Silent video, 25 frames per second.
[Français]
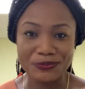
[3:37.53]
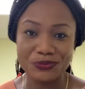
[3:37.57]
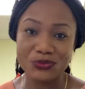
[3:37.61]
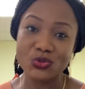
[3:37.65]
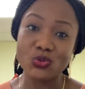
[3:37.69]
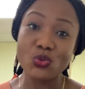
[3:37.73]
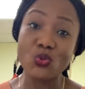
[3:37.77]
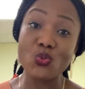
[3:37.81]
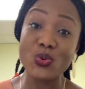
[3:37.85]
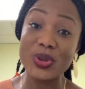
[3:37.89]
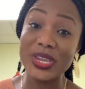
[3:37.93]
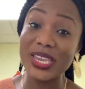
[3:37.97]

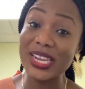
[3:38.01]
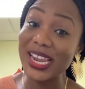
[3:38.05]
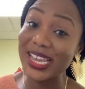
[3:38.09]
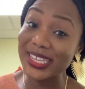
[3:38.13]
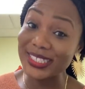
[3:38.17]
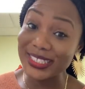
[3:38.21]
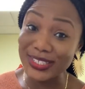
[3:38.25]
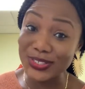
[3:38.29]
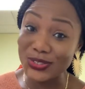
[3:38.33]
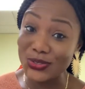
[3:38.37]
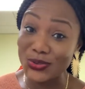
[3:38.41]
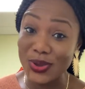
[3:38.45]
Oui, la
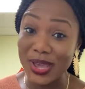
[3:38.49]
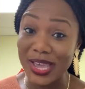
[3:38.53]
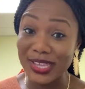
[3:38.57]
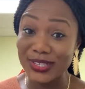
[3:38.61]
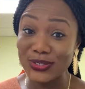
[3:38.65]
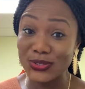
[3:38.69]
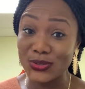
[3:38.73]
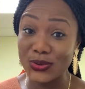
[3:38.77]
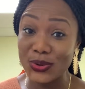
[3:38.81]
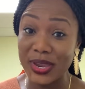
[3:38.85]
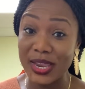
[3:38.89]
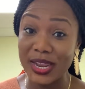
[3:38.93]

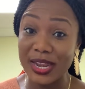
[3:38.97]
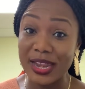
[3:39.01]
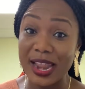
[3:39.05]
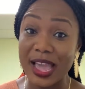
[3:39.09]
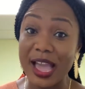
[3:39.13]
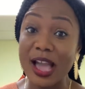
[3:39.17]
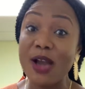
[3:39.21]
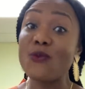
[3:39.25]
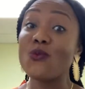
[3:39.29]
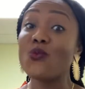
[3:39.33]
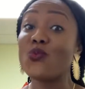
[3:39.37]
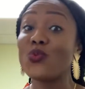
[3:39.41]
situation est
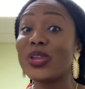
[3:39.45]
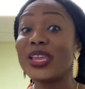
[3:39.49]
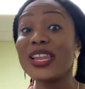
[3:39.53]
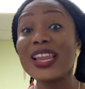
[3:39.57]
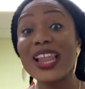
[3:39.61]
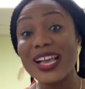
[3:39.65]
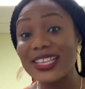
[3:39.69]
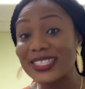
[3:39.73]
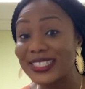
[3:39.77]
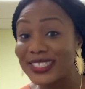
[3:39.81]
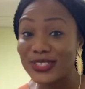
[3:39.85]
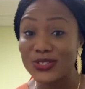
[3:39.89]
là. Oui,
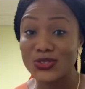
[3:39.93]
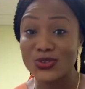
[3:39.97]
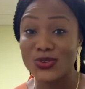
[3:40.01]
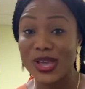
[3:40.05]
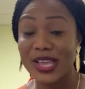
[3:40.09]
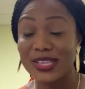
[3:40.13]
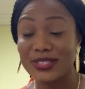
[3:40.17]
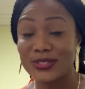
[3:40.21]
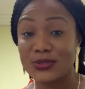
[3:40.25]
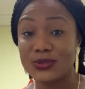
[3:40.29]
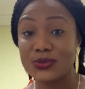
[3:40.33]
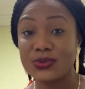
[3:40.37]
la
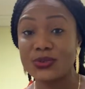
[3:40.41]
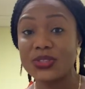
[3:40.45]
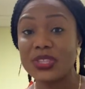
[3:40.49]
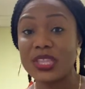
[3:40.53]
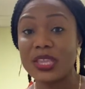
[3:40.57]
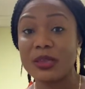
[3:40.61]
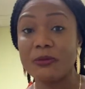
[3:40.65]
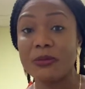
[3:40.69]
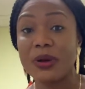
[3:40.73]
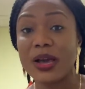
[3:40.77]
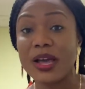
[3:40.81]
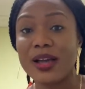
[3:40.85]
situation
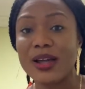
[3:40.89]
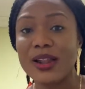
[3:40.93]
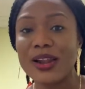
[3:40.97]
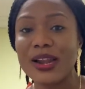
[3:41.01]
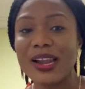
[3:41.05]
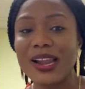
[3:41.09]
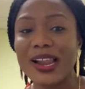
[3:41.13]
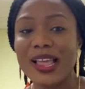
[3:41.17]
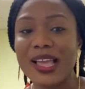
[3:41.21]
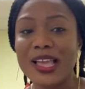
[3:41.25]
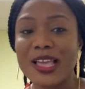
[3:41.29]
t'ébranle.